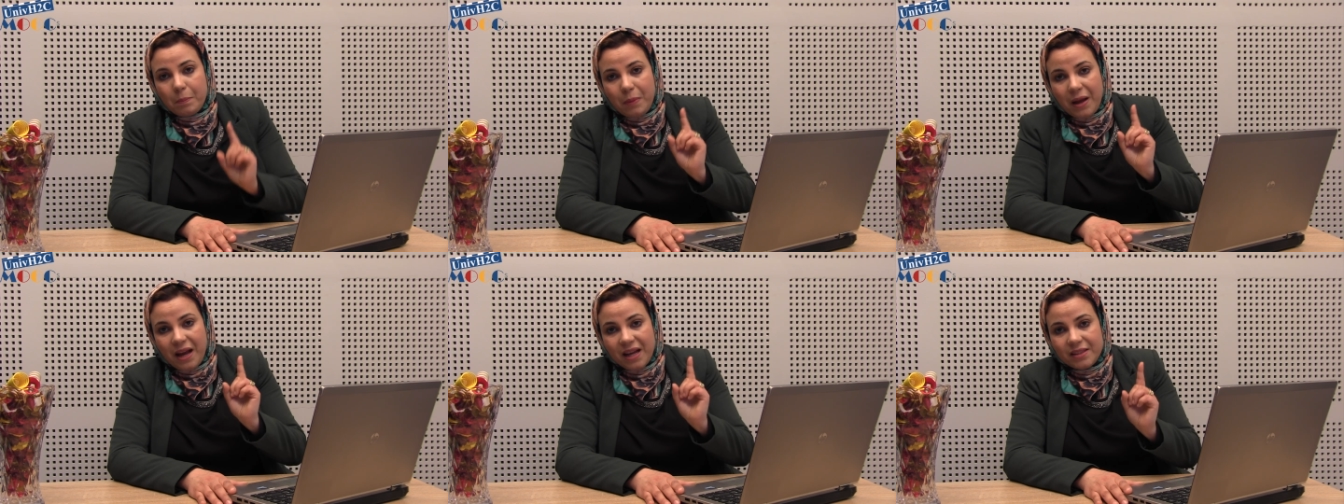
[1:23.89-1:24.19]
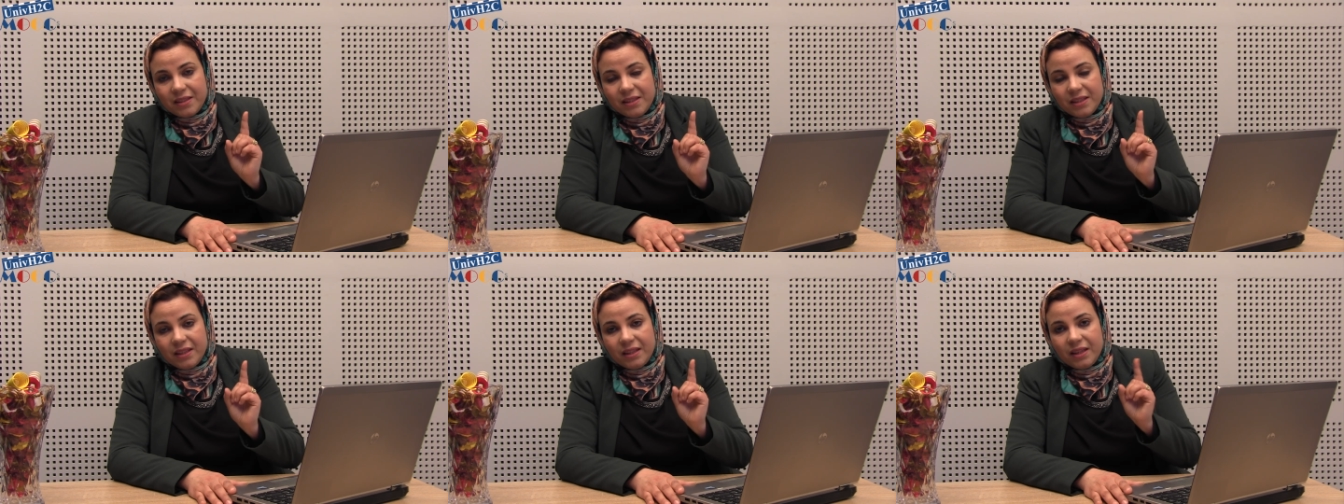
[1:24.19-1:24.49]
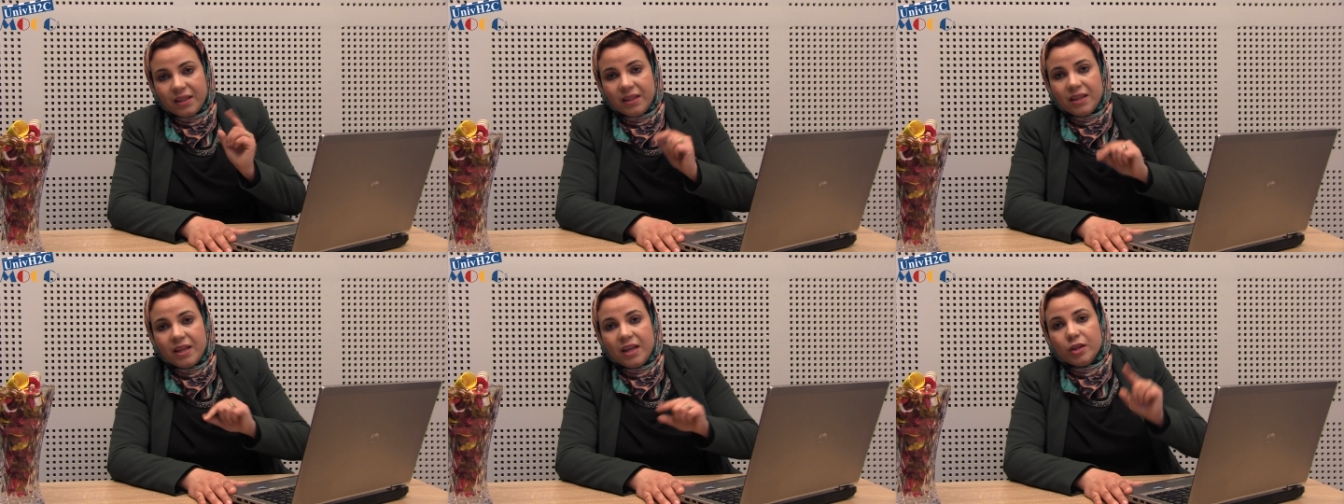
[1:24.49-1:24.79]

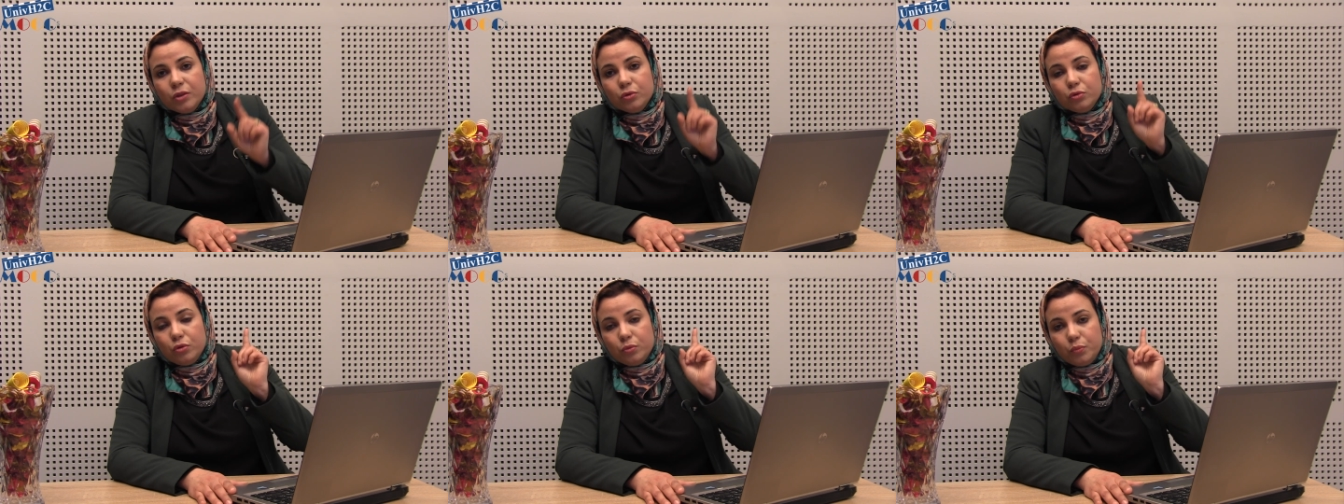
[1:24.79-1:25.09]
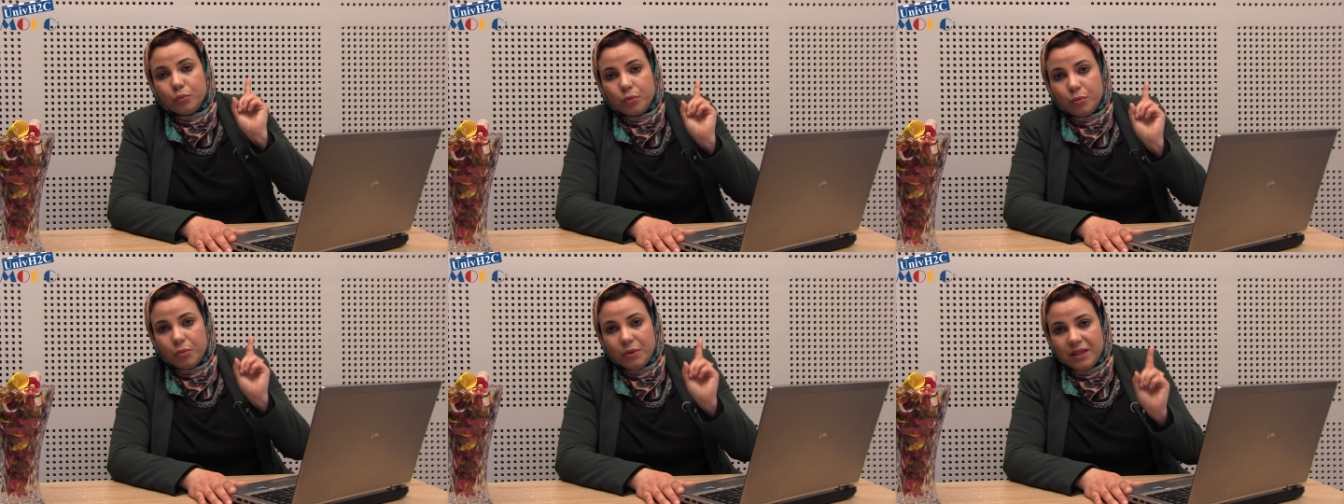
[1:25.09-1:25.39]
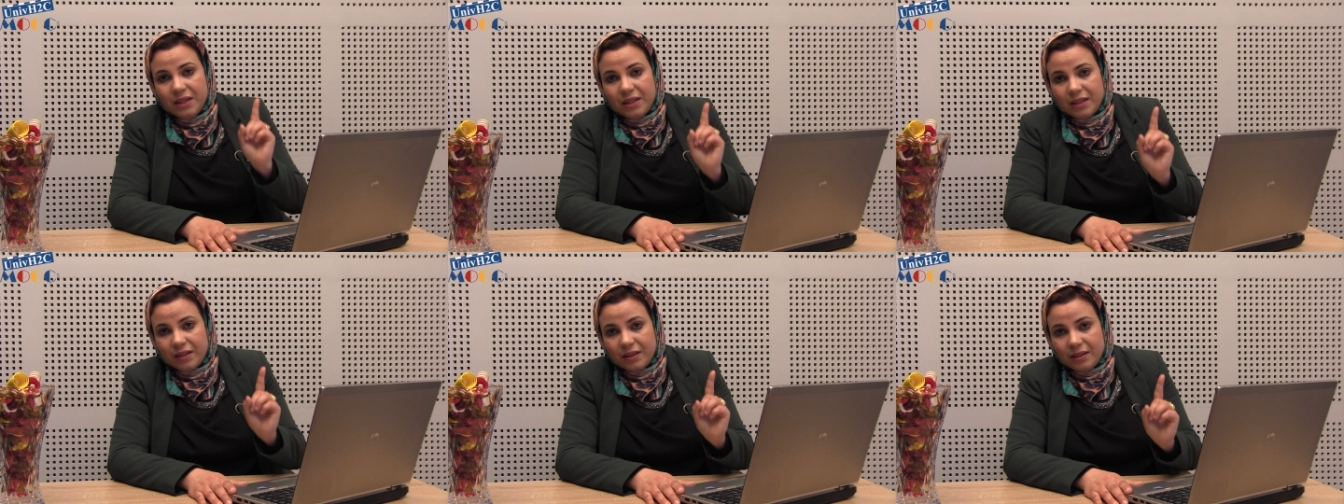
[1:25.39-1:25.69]
pratiqués
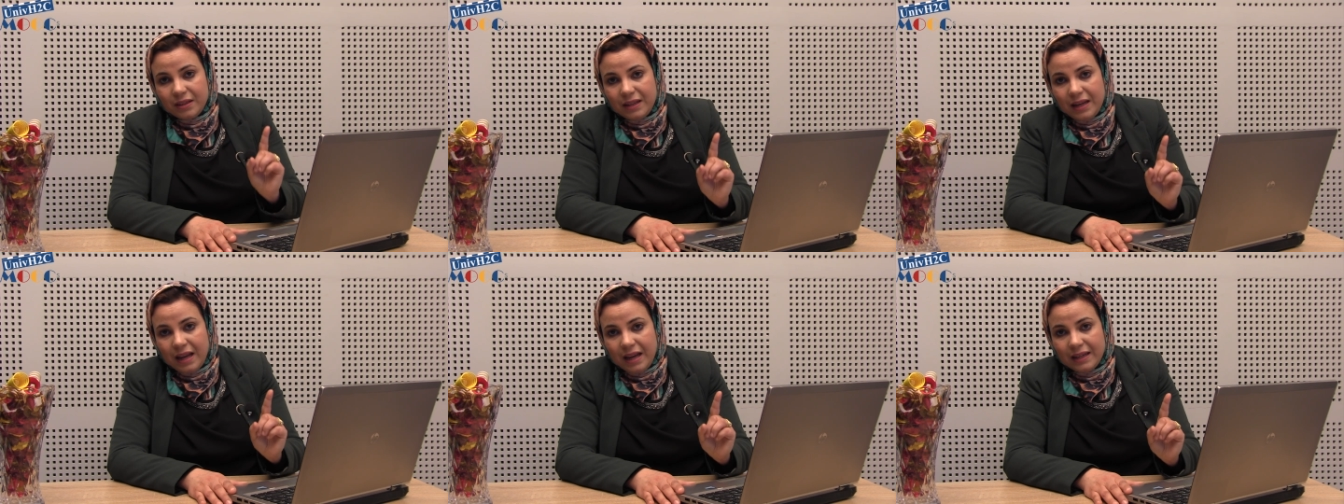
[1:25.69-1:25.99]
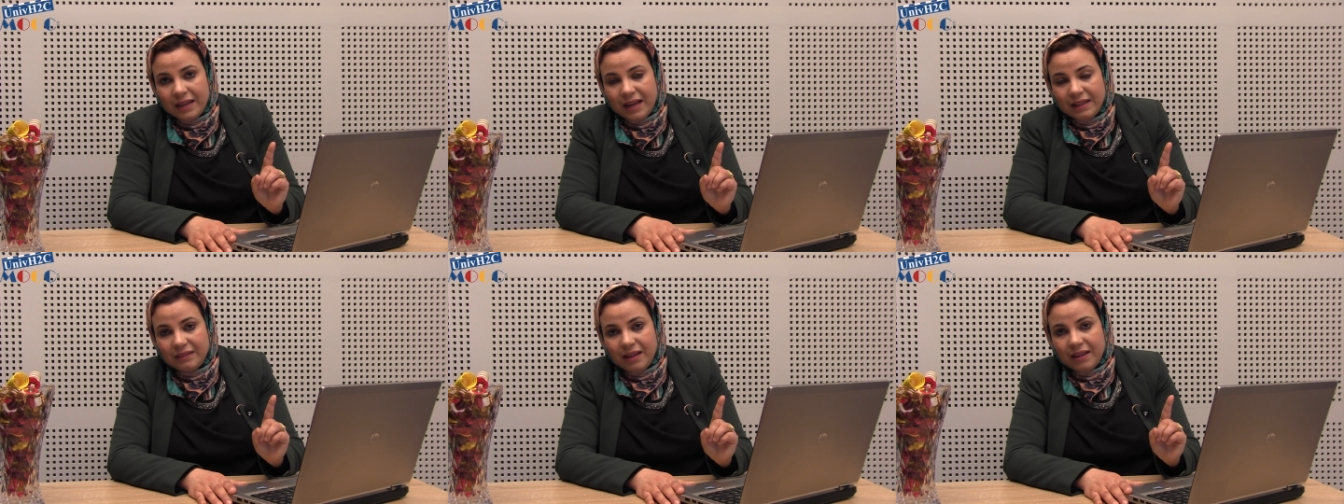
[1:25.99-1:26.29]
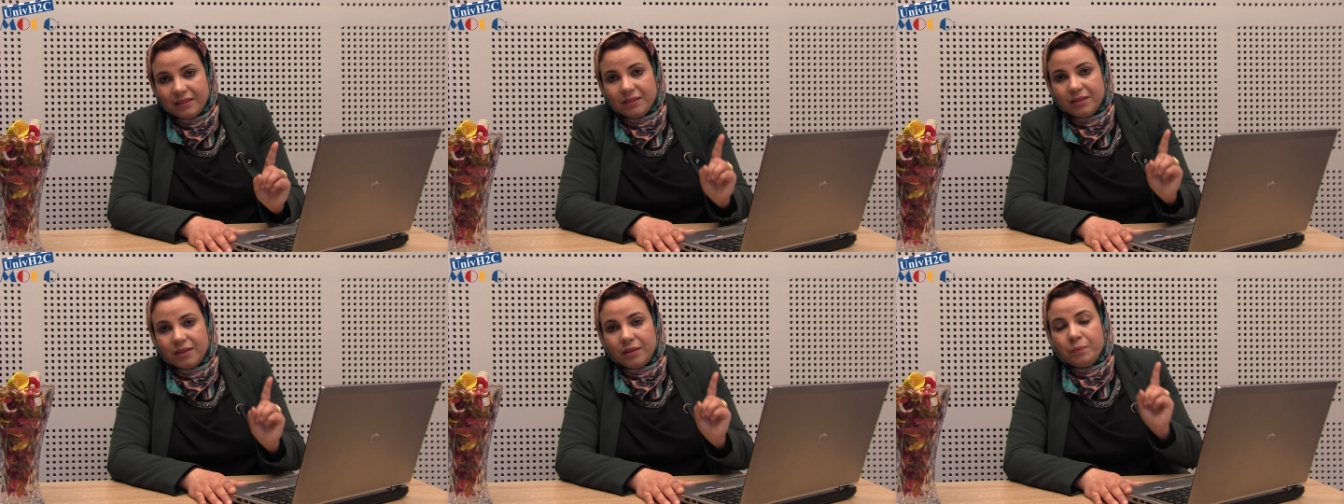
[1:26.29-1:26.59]
depuis euh, la
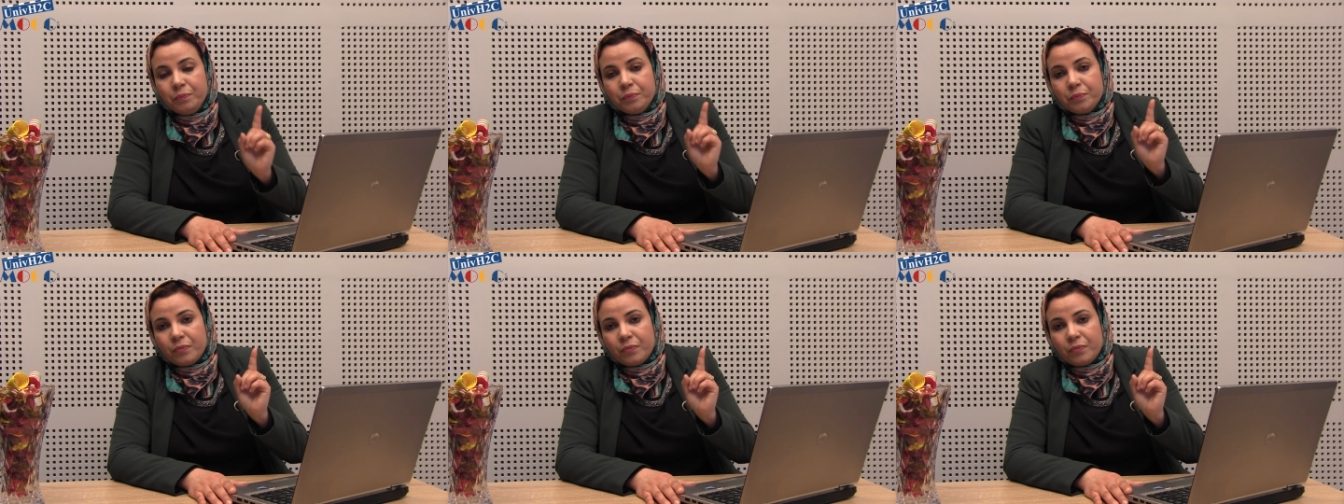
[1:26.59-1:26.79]
date